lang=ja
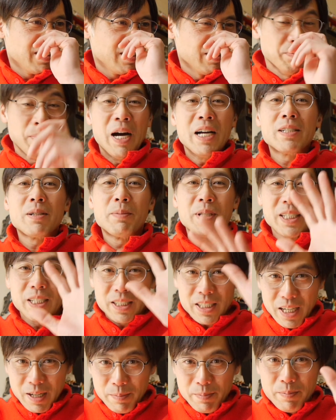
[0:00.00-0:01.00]
まじゃま
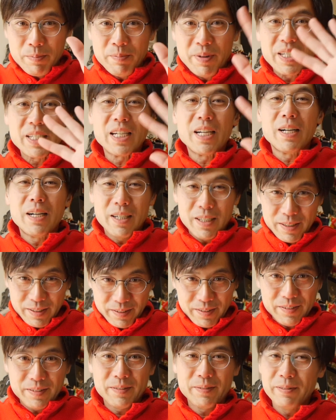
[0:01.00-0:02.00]
じゃじゃまじゃ
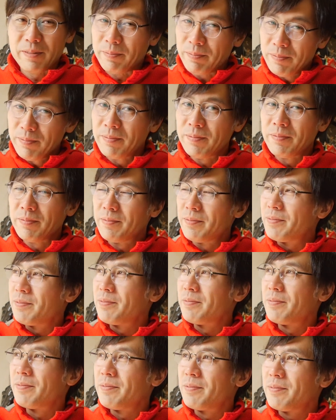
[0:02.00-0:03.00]
ん
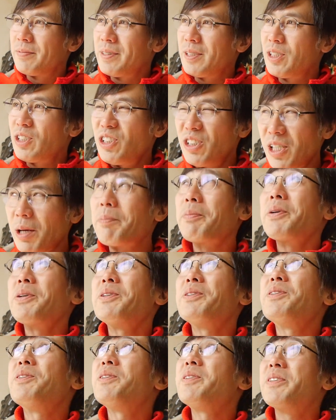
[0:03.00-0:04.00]
注射
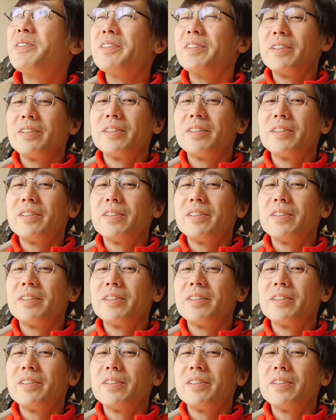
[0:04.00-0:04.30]
ピュー